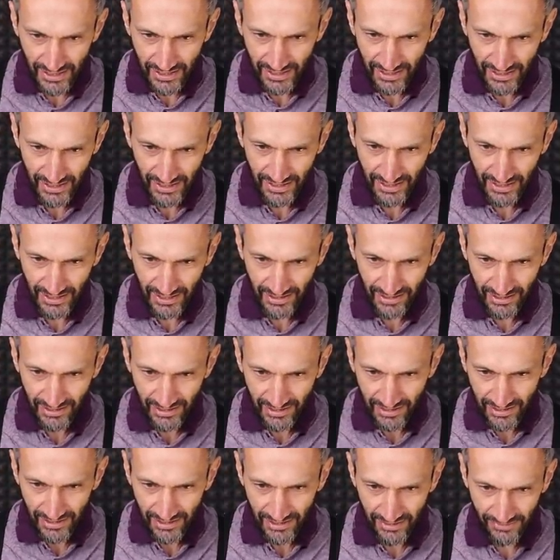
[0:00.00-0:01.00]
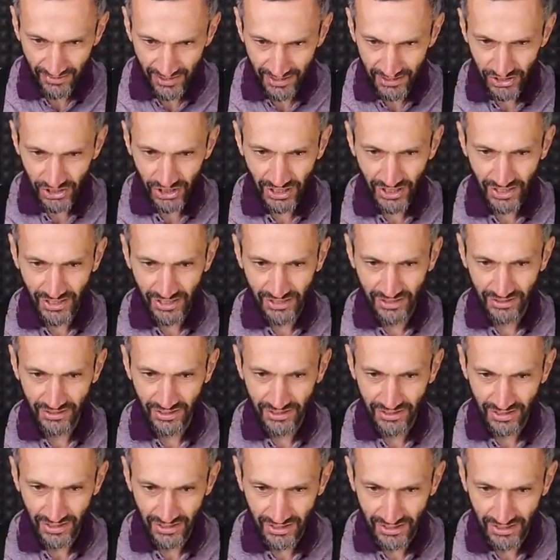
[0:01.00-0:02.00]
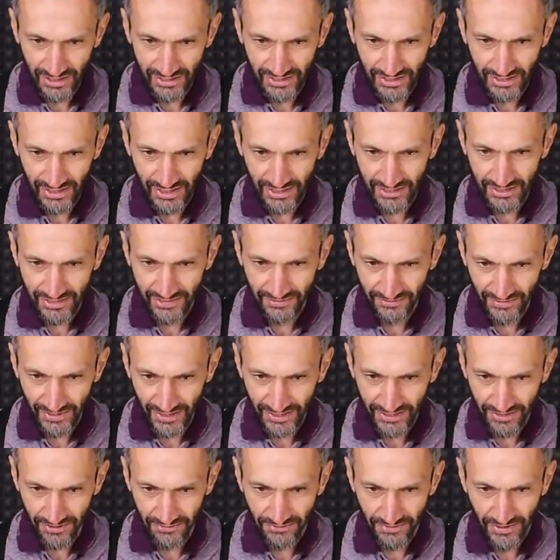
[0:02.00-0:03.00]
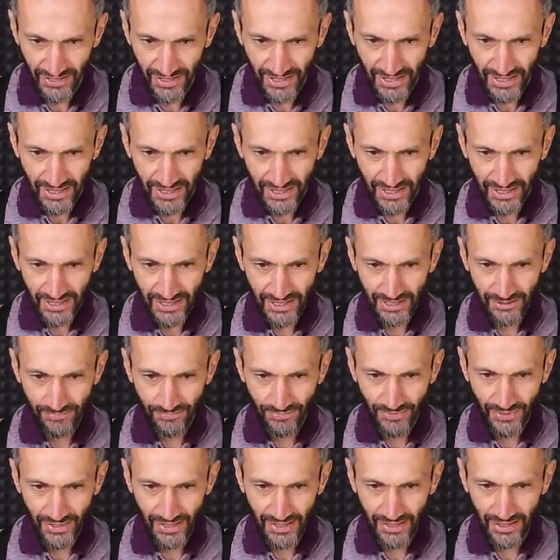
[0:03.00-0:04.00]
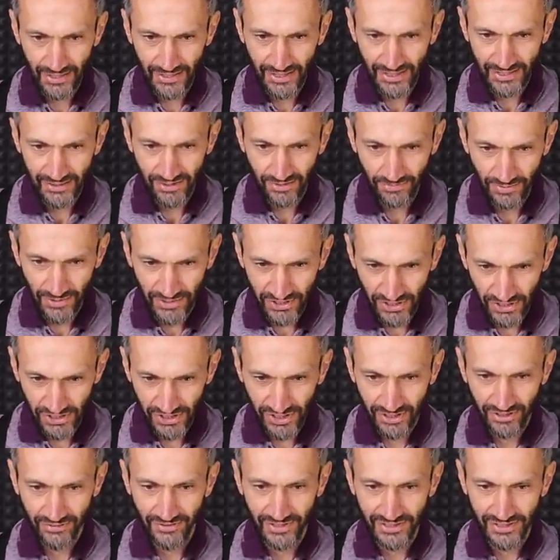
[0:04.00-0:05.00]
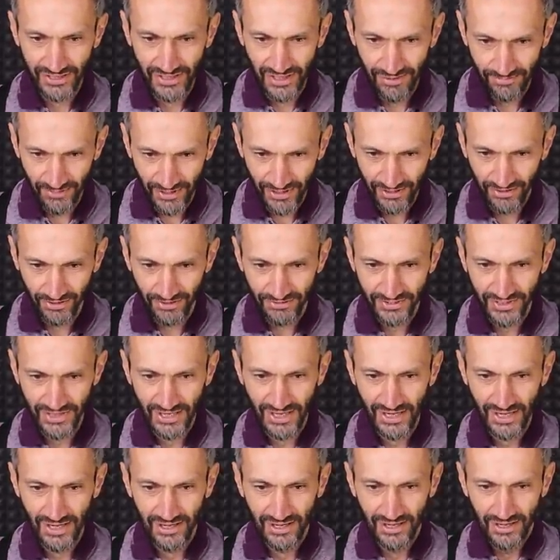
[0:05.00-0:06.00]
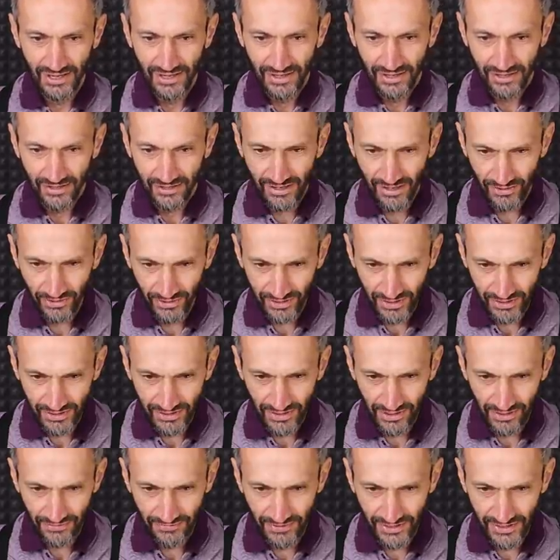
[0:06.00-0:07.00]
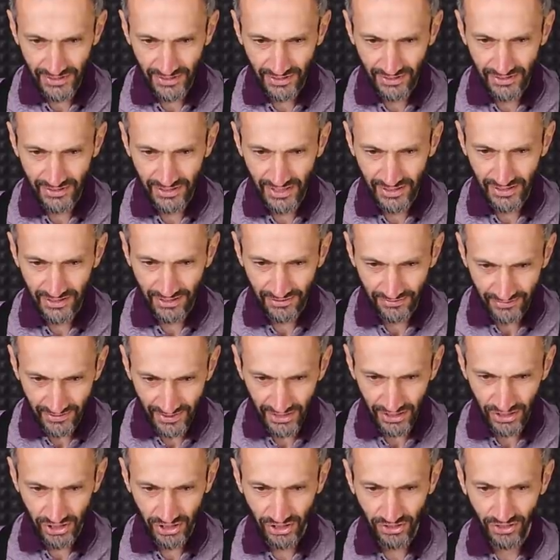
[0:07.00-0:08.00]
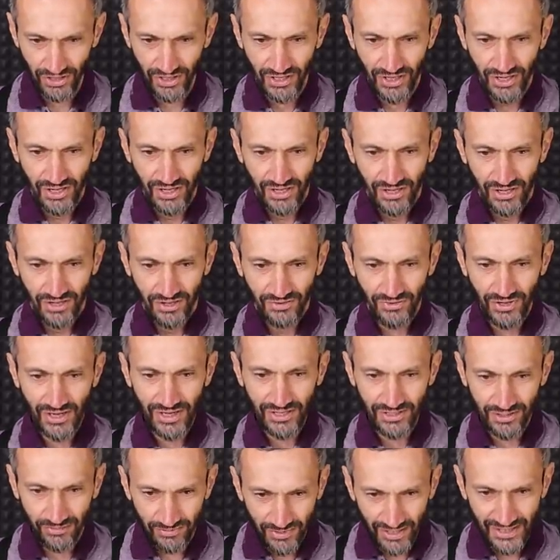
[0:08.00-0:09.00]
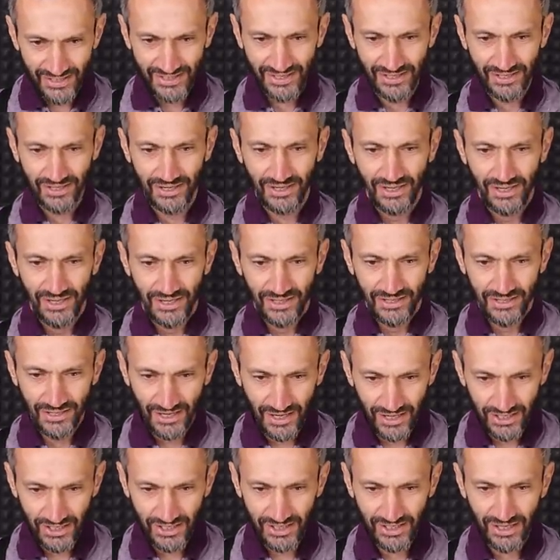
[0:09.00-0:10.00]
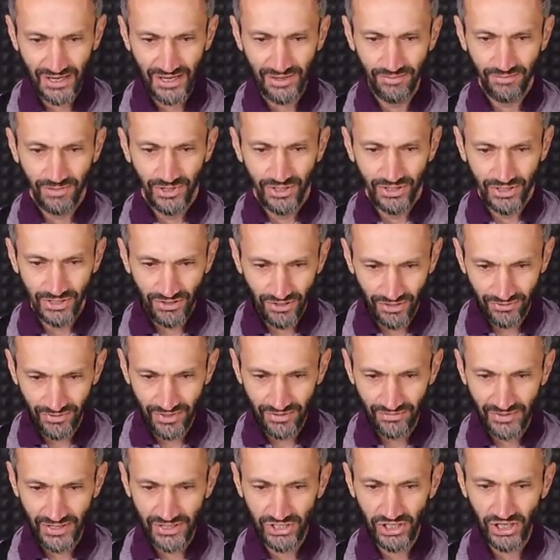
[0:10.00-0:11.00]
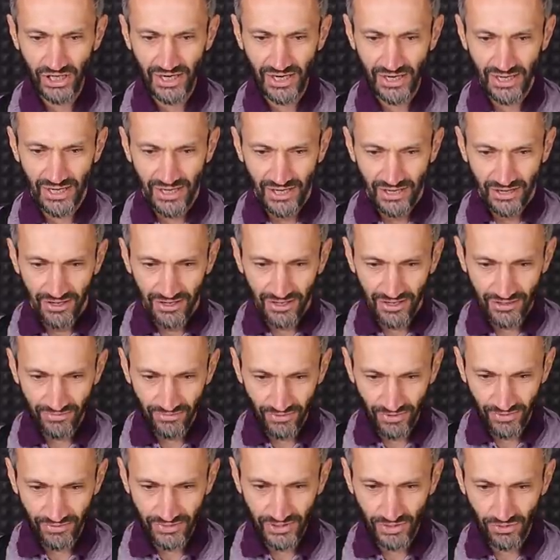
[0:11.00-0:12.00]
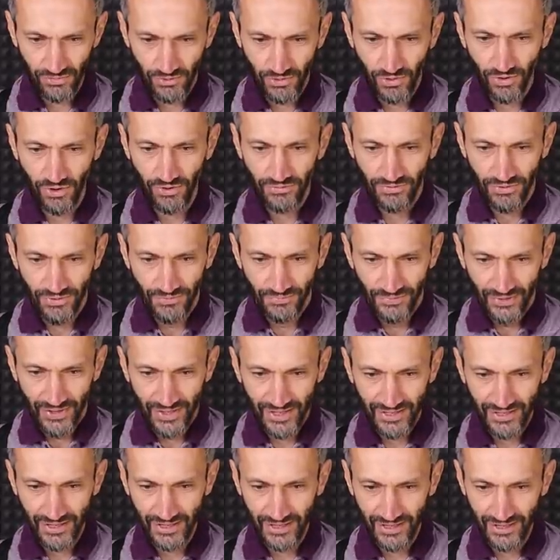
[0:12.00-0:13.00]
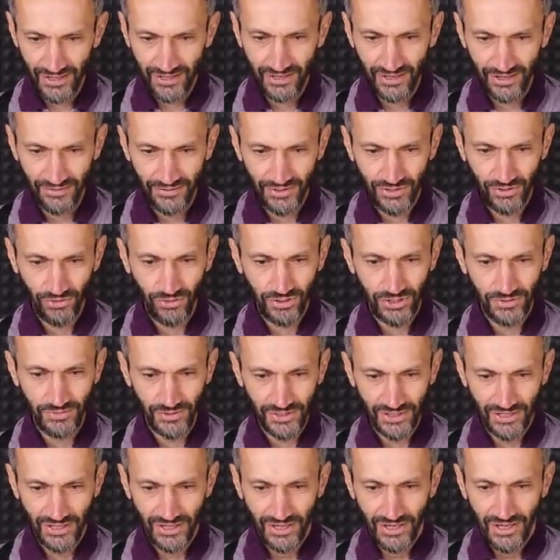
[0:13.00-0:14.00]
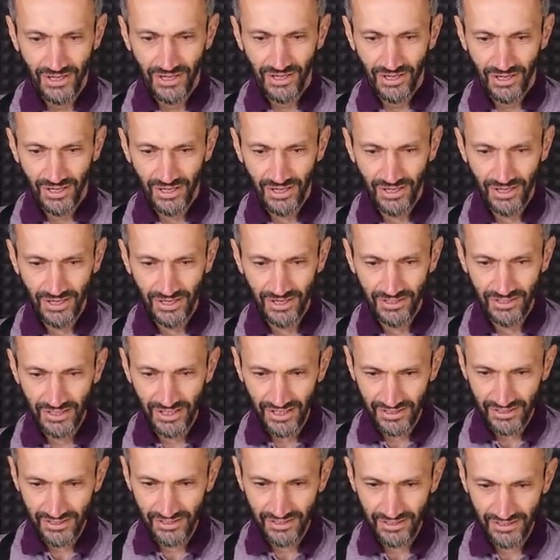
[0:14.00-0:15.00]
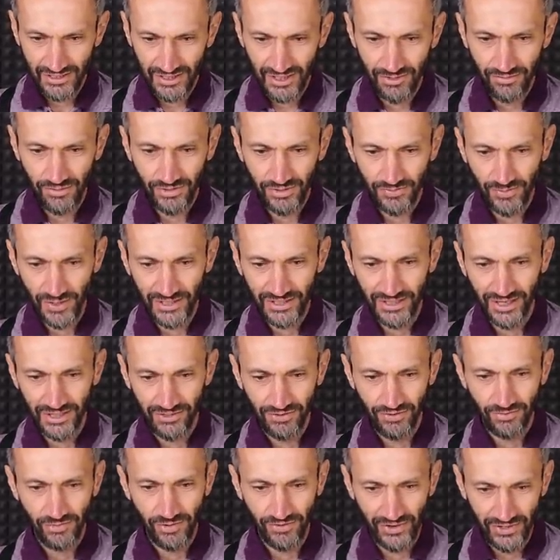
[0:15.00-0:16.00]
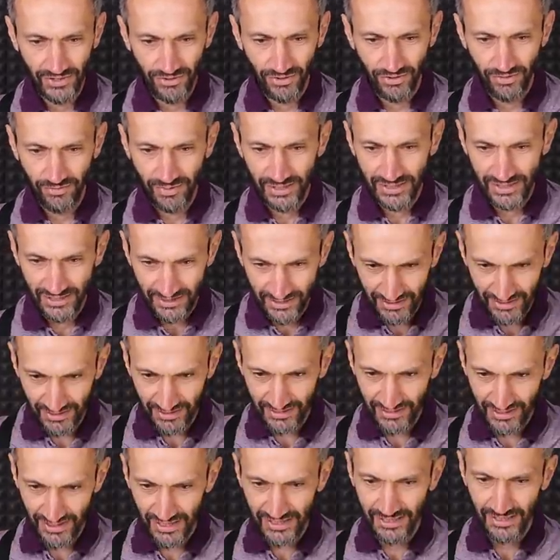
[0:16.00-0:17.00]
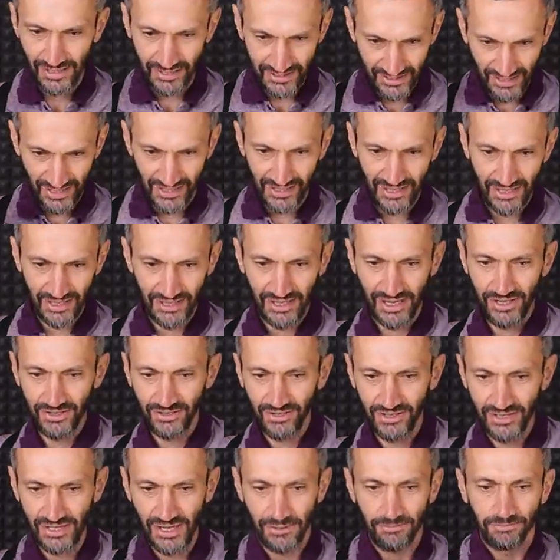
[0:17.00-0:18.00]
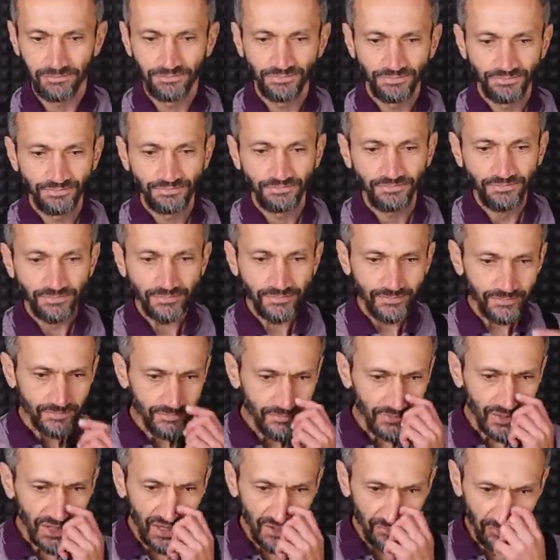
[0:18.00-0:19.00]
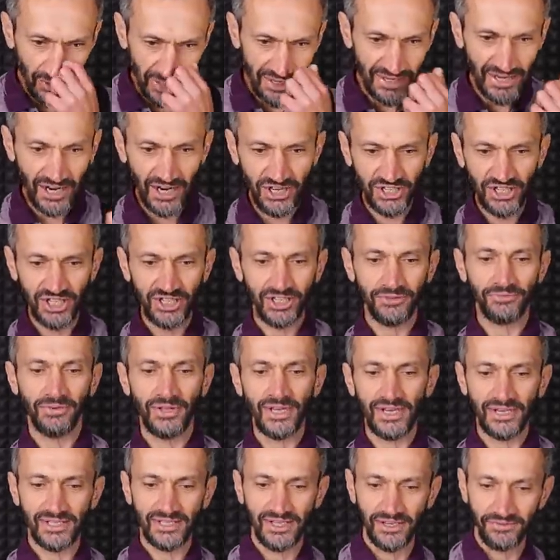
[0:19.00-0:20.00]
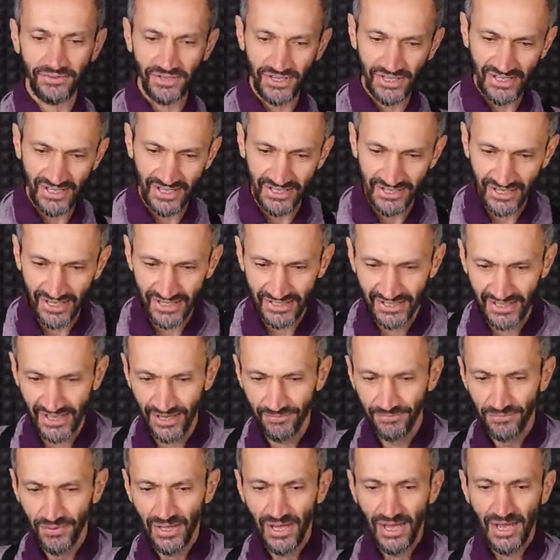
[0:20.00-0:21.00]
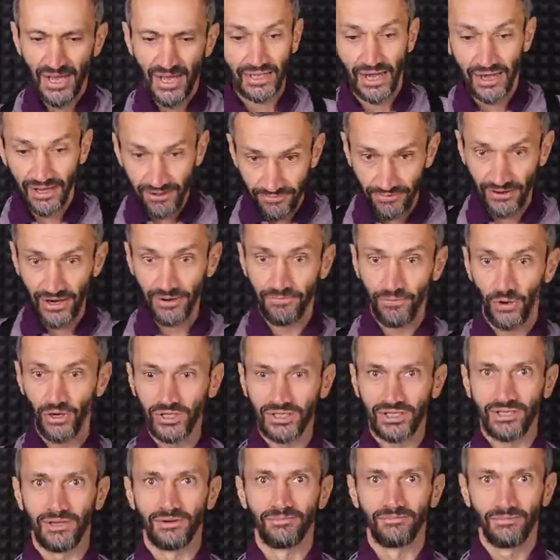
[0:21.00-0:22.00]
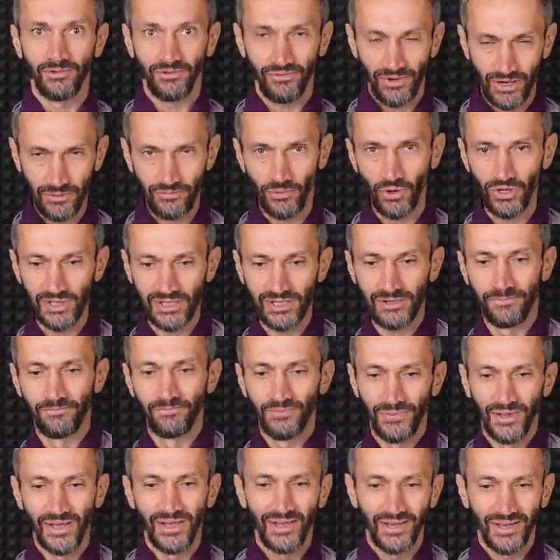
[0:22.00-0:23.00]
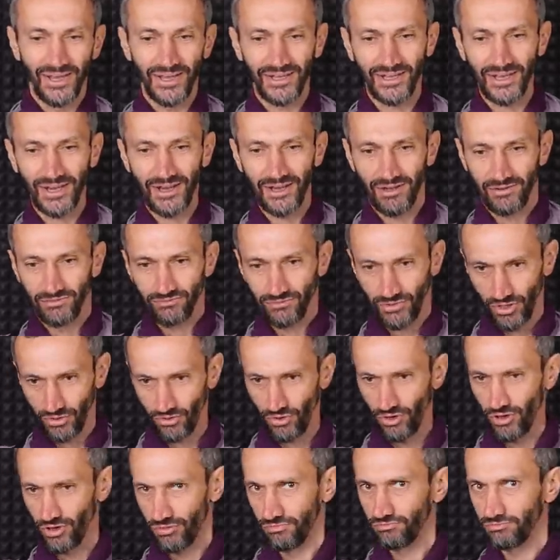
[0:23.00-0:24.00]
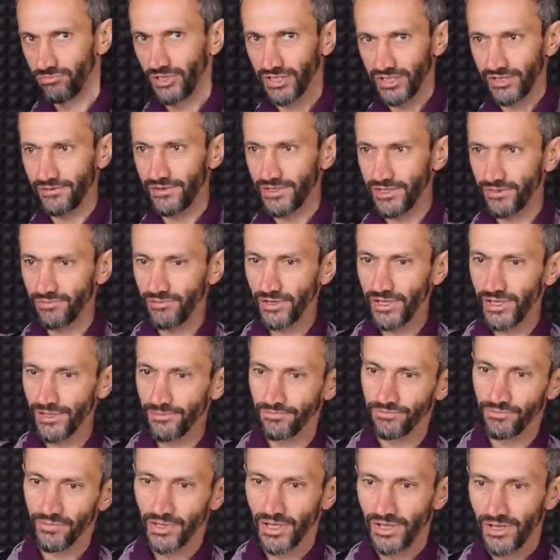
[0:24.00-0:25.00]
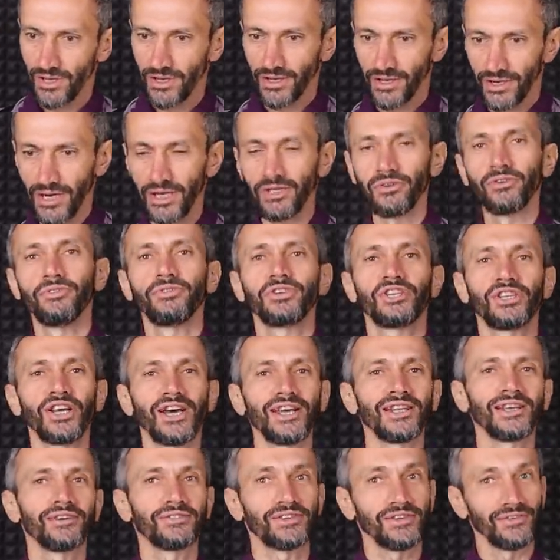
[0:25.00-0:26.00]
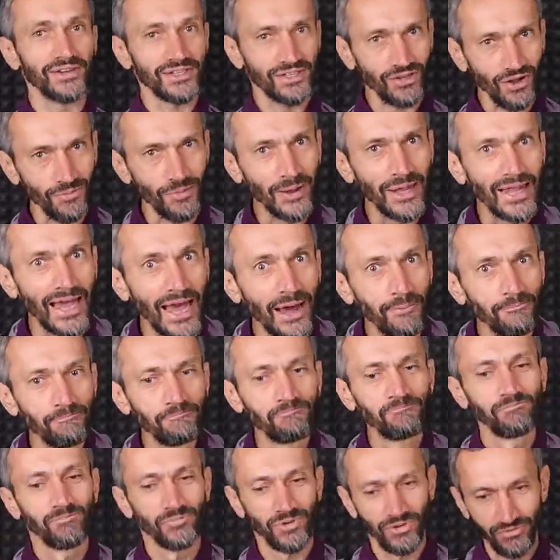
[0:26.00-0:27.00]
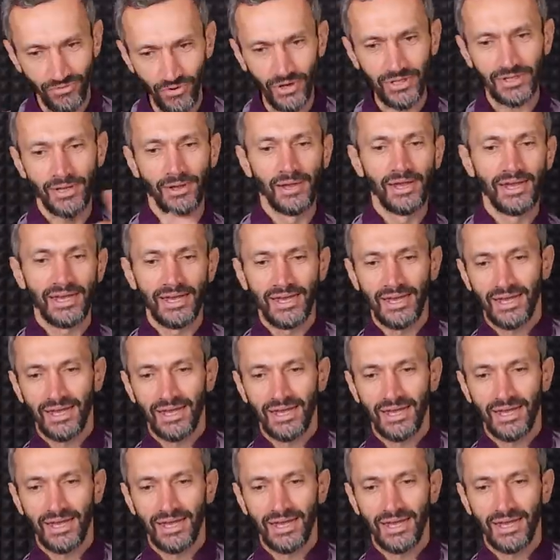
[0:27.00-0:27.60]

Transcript: а, Иван Чай, Ланел Касат, Светов, э, агентство политических новостей, Бордовская, какой-то телевизор, День ТВ еще, Wild Messing, наш стрим, снова Иван Чай, э, Вова Зубков, это Гавра Оксфорд – Э, несколько стримов с Богдановым Ивановым, один из них здесь, а остальные найдете. Бояршинов, лекция в Херсонесе. Да, и Форпост. Форпост. Это такое независимое радиовещание в Севастополе. Вот.